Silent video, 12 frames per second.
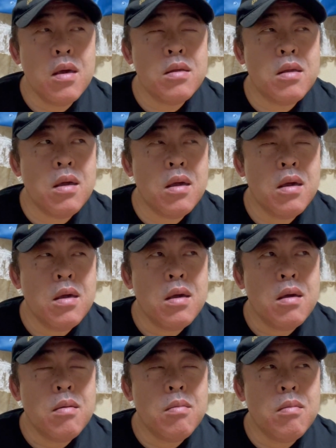で、
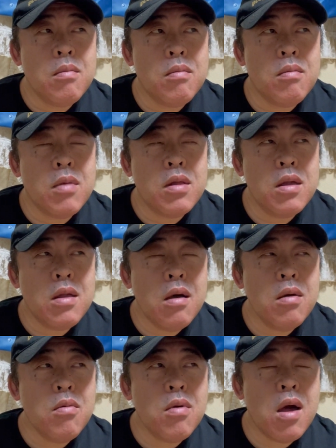まあ、値
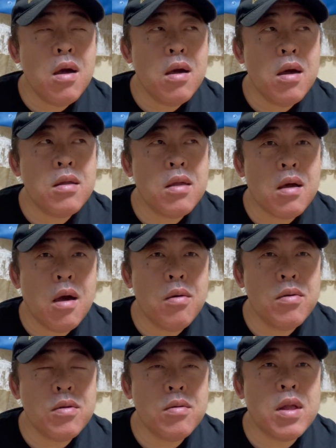段を考えて買
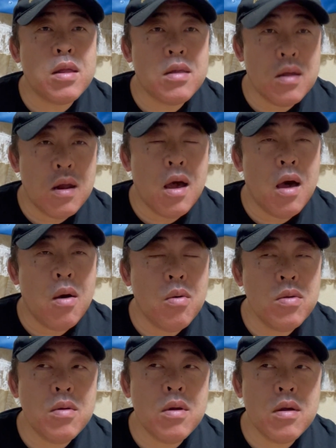う人だったら
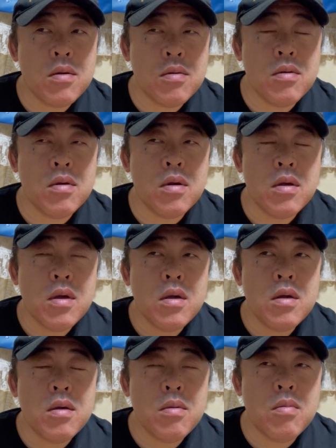おそらく
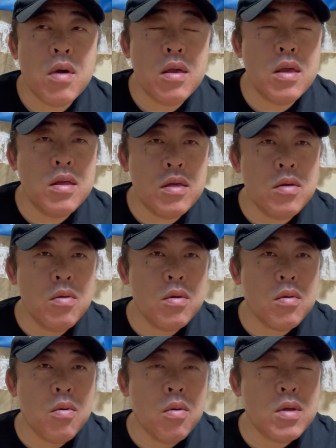まあ一
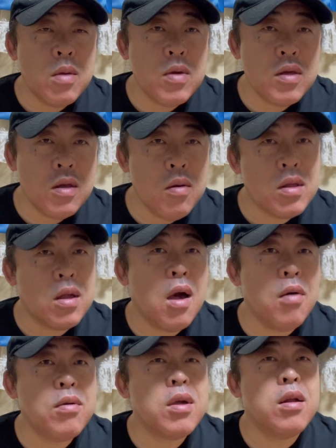度お試しでは
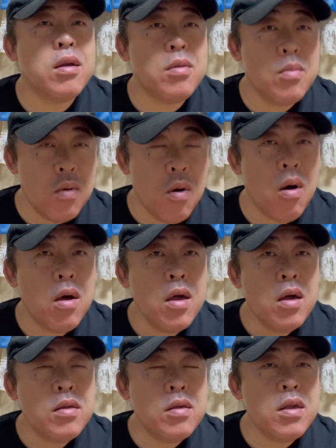買うけれども、
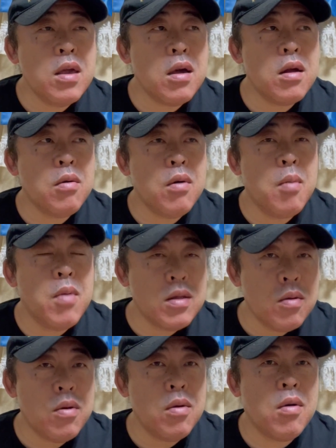次からはま
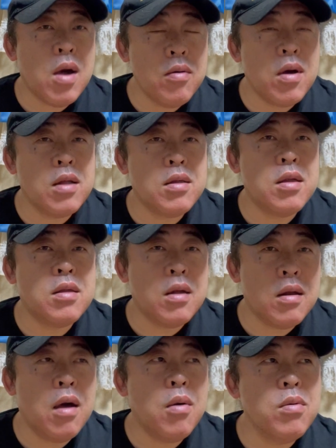たこれを買うかって言った
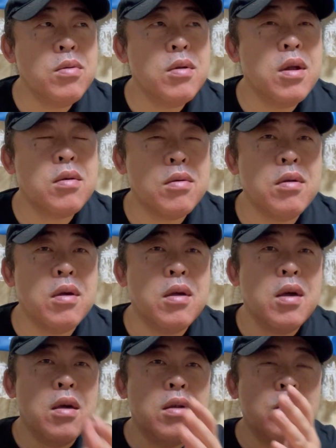ら、おそらく
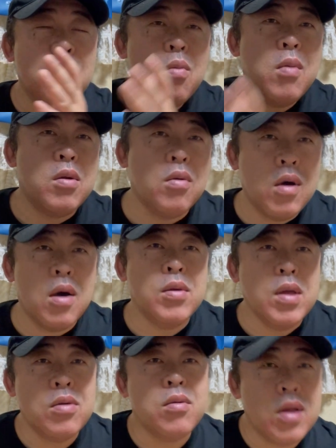ノーマルを買う
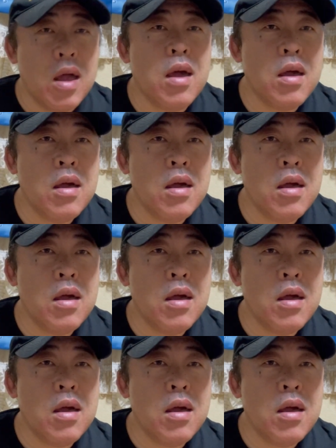でしょうね。